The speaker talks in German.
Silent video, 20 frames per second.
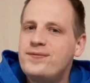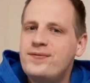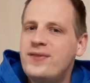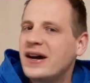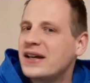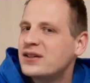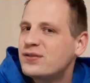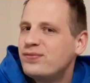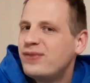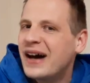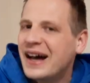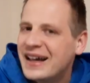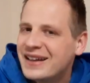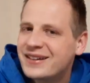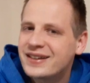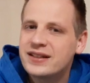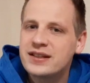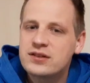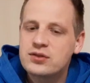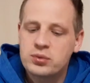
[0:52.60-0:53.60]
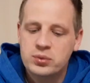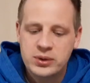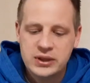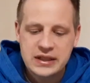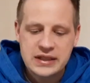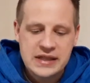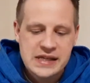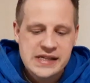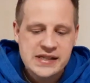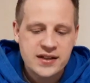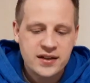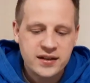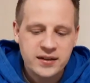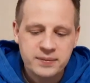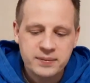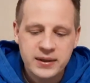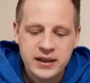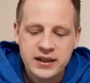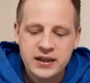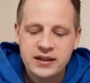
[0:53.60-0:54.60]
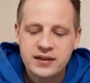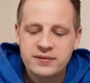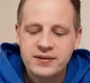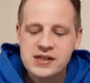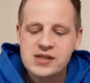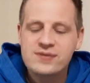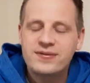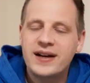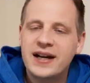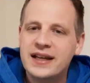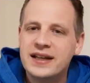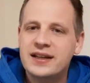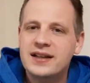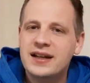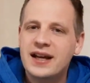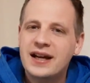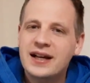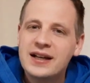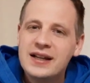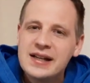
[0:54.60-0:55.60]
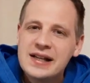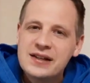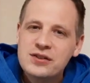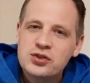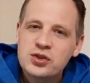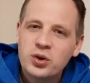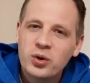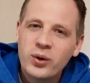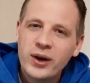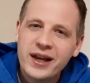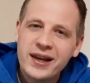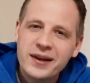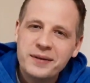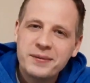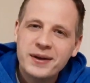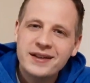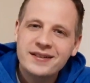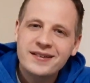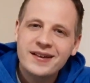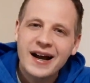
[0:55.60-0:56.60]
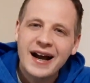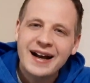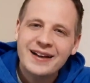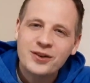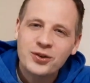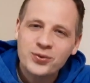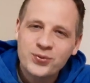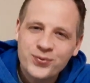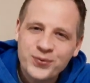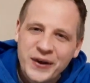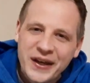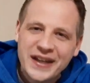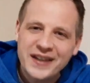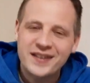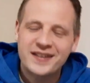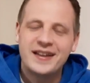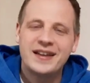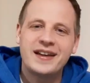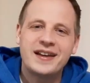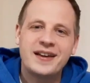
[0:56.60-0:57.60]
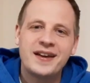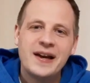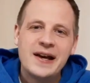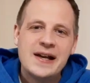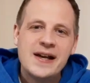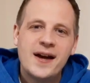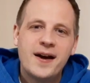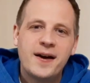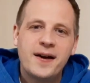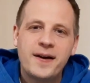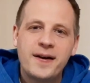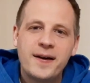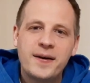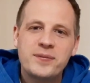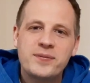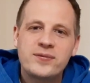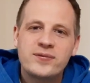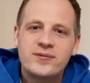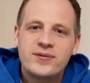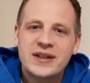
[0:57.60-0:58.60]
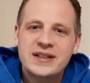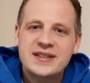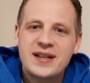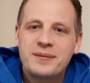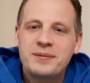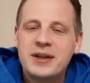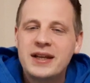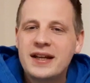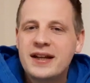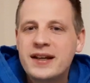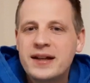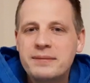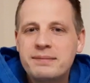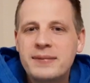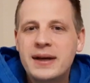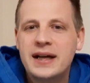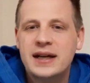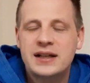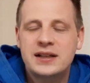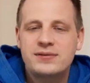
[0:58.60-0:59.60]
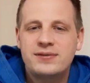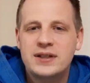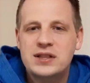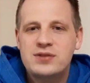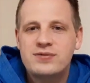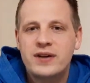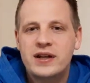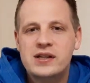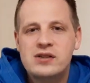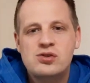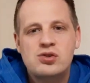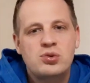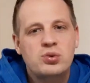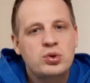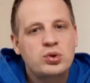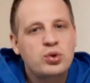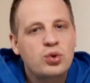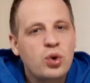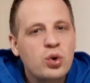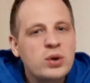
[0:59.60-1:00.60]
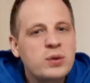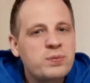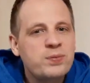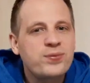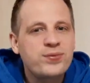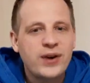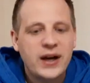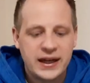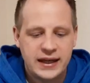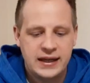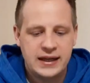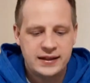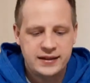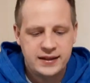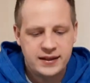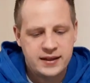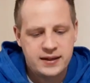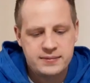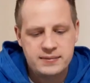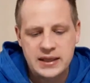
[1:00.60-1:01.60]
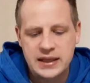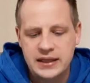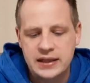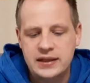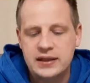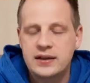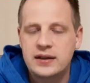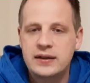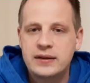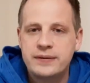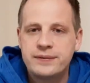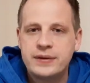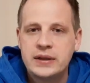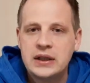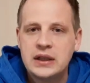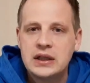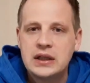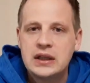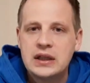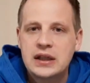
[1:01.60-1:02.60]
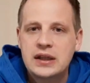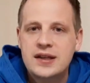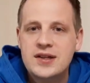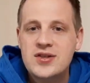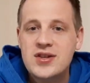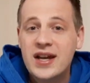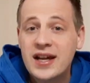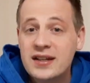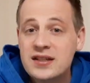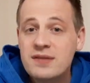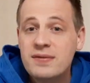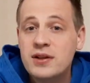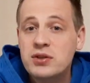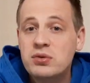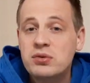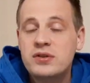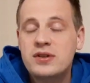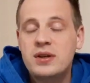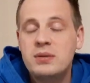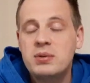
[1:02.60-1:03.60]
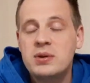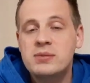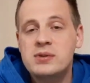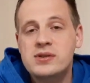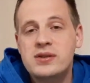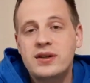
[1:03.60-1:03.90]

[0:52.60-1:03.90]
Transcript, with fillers: was war denn so in dieser Gemeinde? Was war denn da so elementar, so wichtig? Ähm, was haben die denn gemacht? Was waren so Grundpfeiler der Gemeinde? Das Erste, was uns die Bibel